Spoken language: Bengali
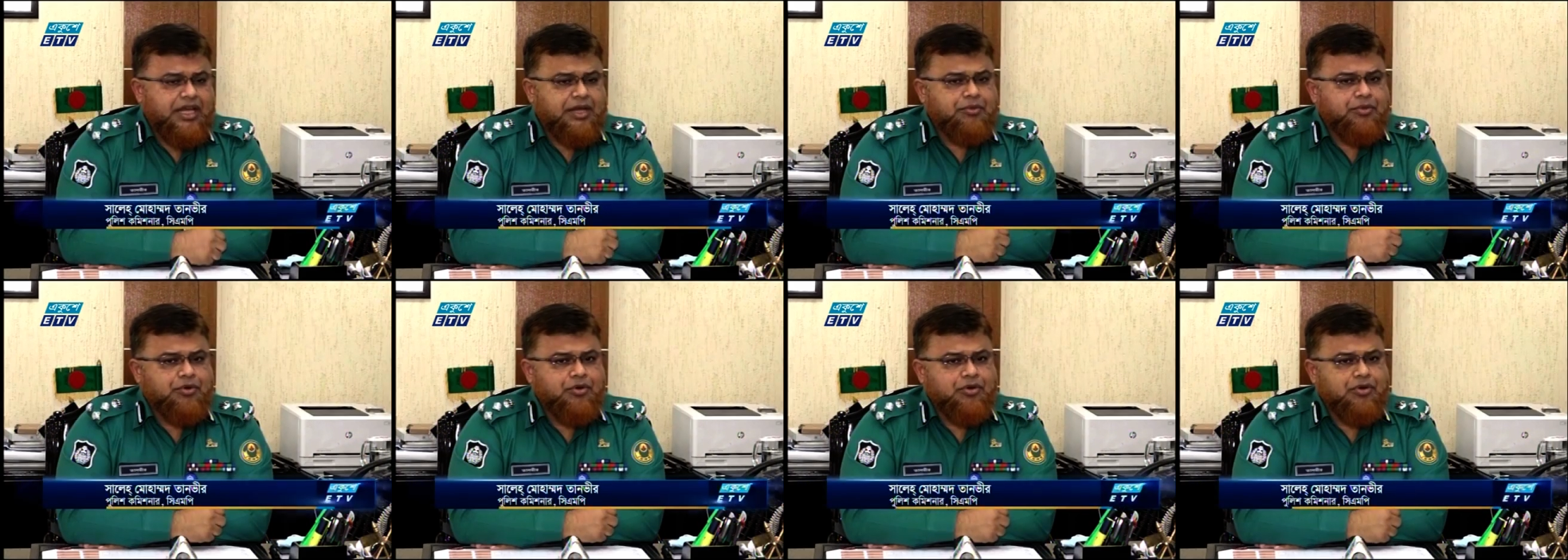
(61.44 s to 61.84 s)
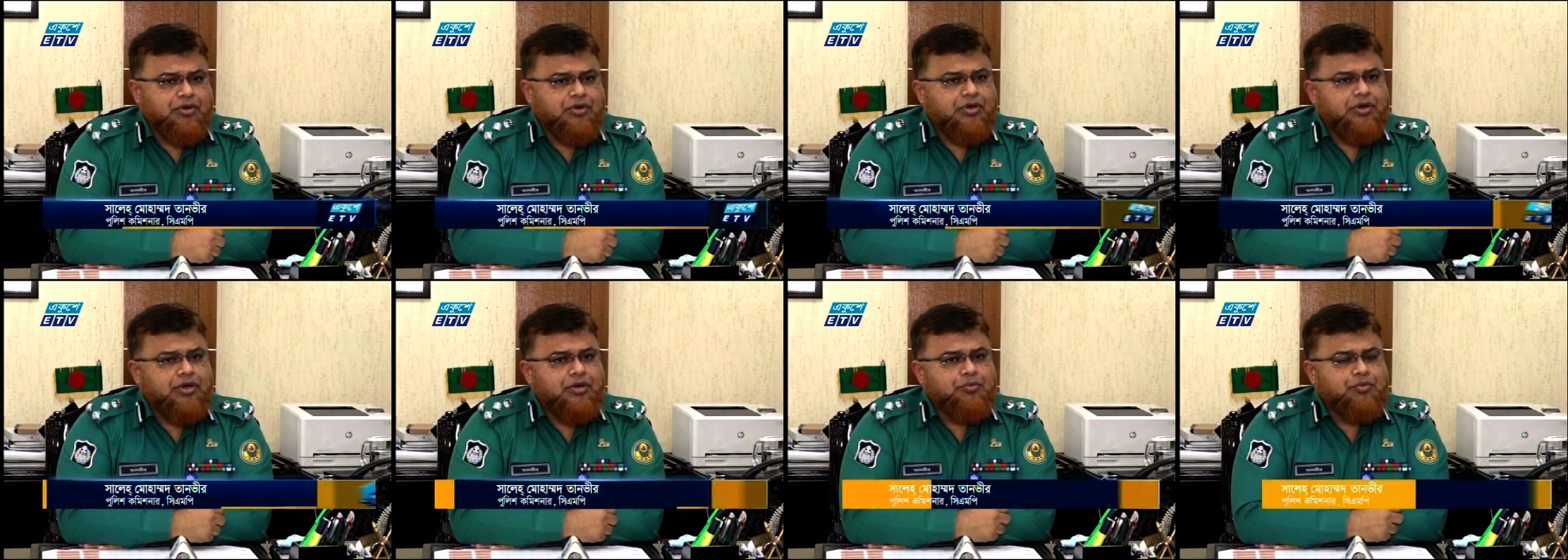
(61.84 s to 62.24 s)
এবং
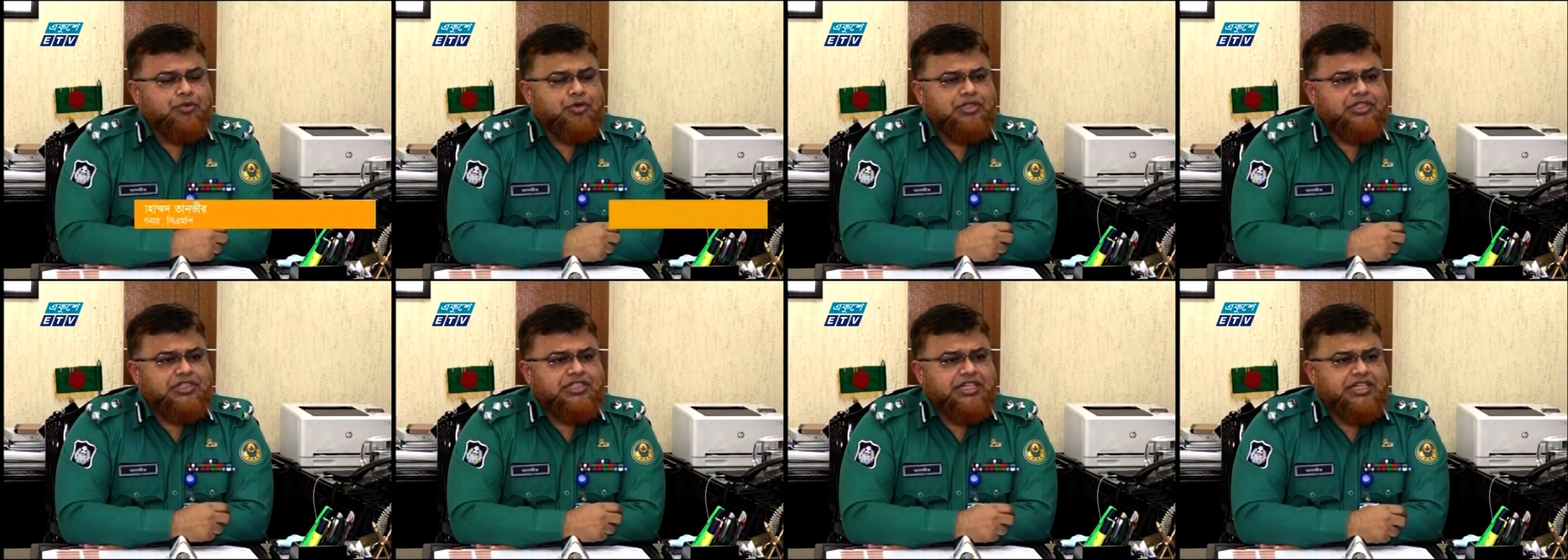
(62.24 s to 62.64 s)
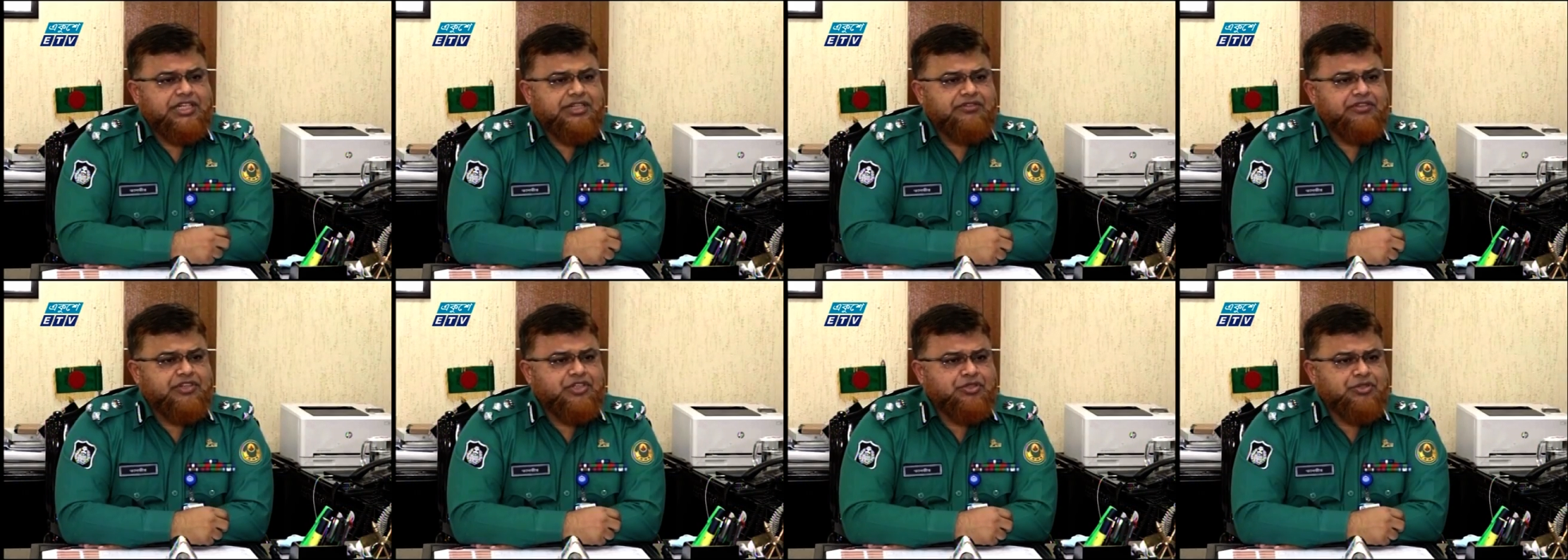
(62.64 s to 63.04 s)
প্রতিটি
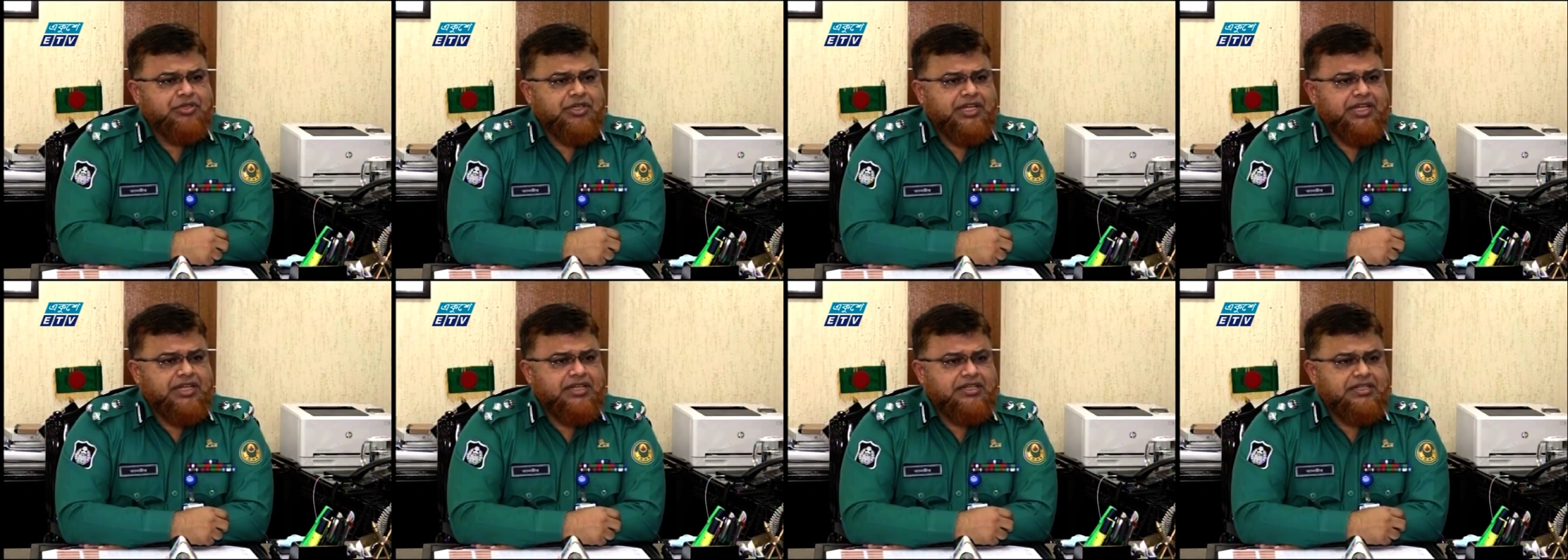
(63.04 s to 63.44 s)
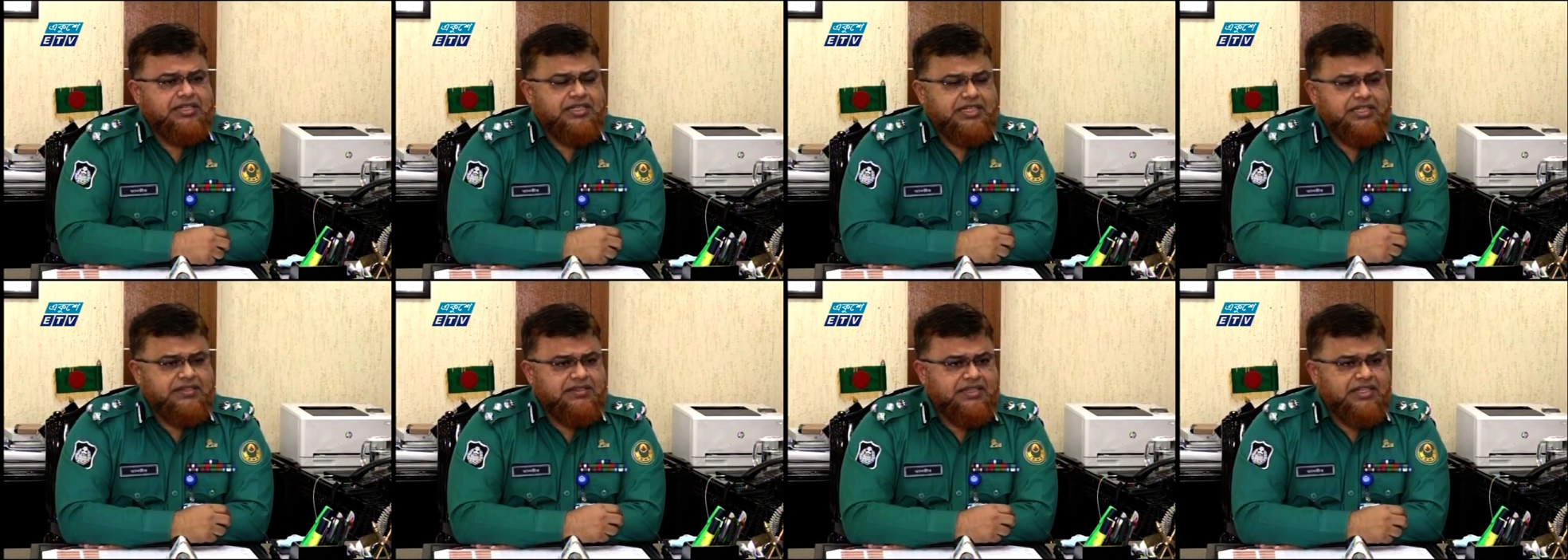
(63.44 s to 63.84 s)
ডিভিশনে
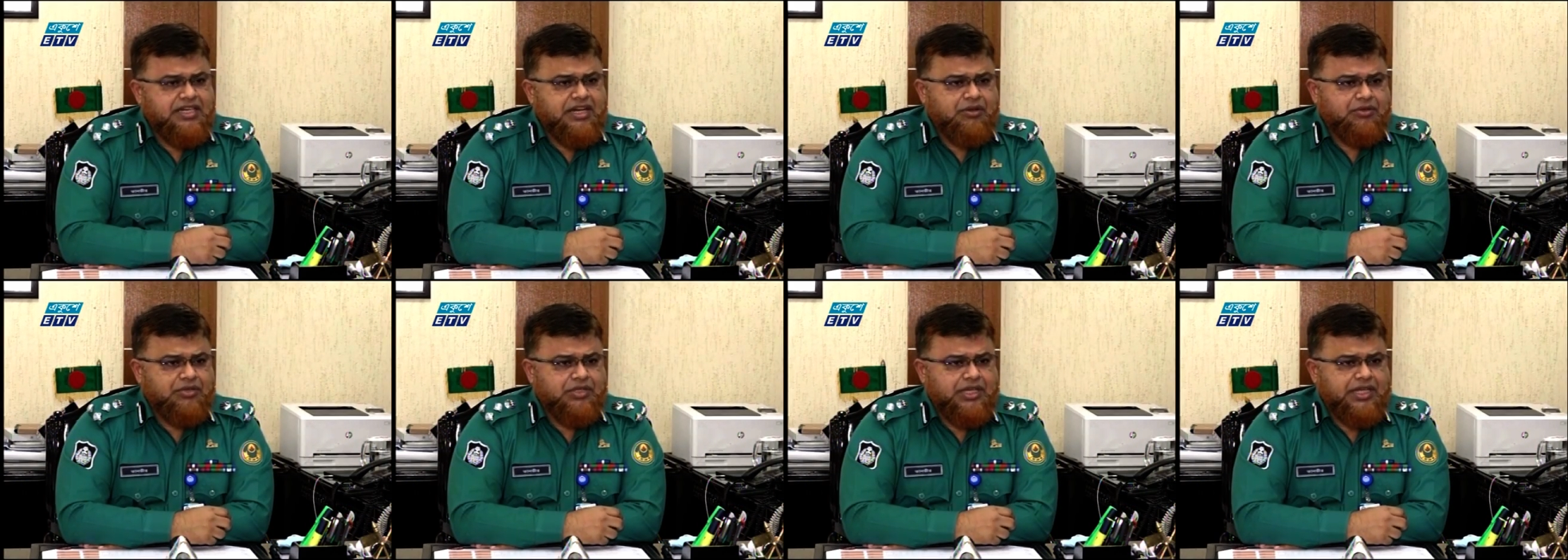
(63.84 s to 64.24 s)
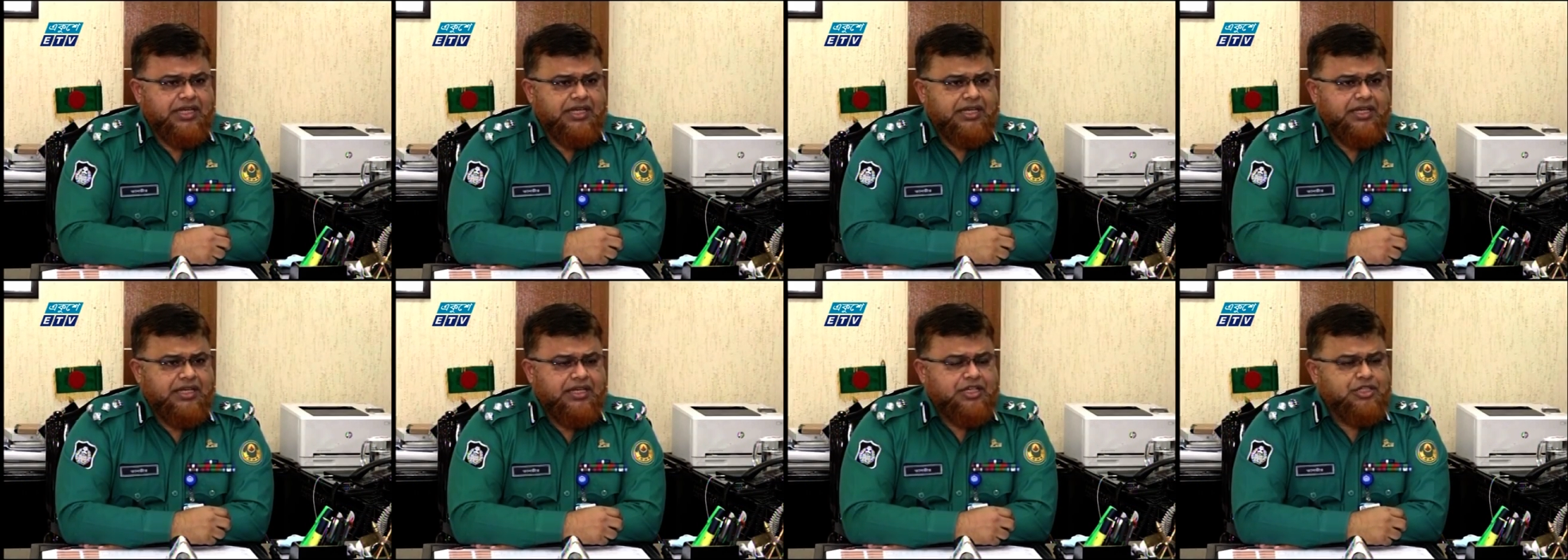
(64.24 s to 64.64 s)
ডিসির আওতায়
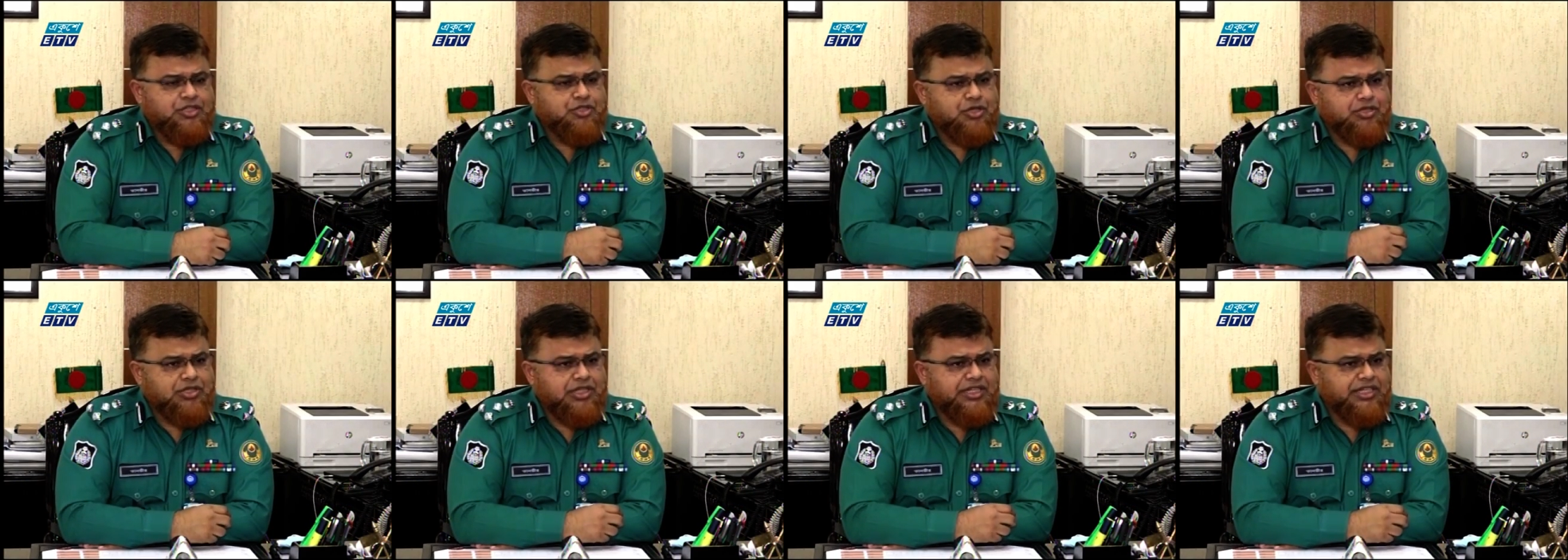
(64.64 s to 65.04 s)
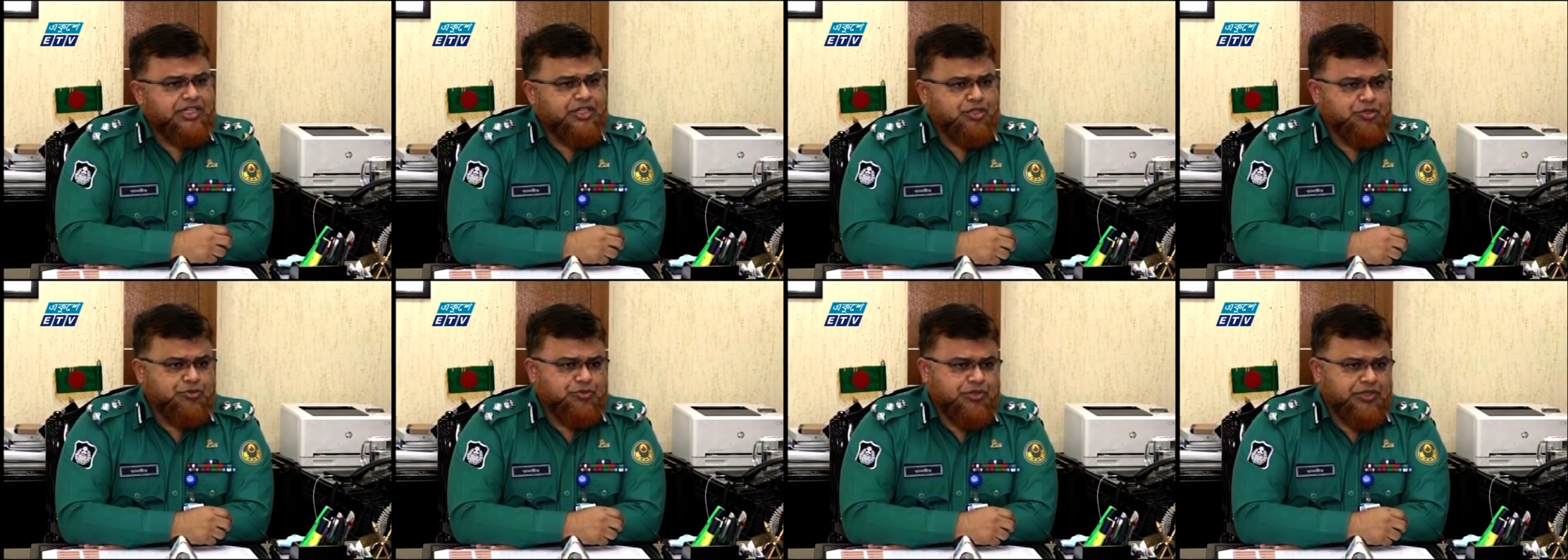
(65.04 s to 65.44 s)

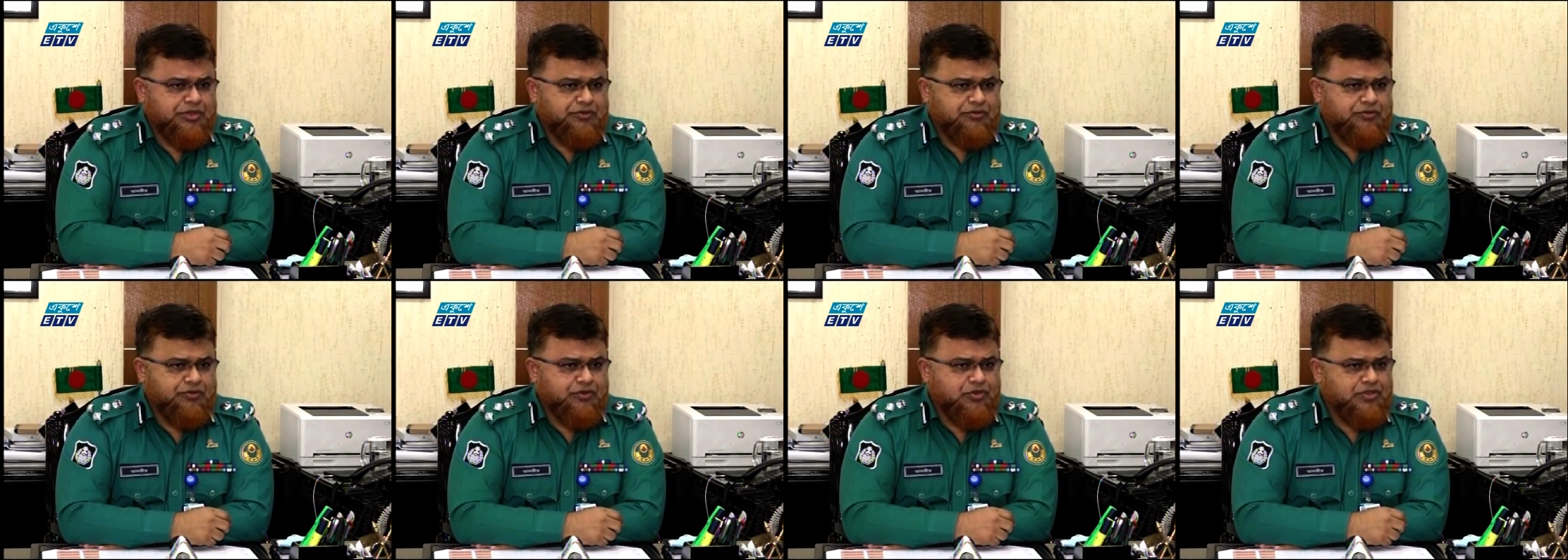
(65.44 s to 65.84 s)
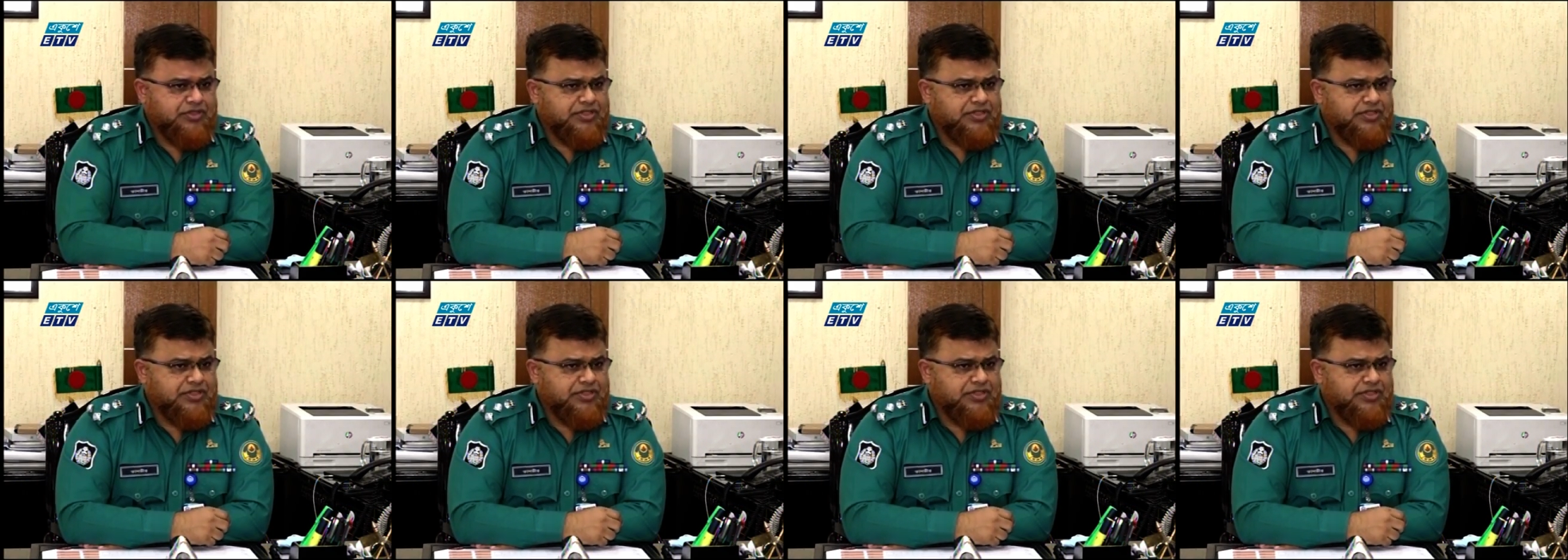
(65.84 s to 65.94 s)
শতাধিকের উপরে ফোর্স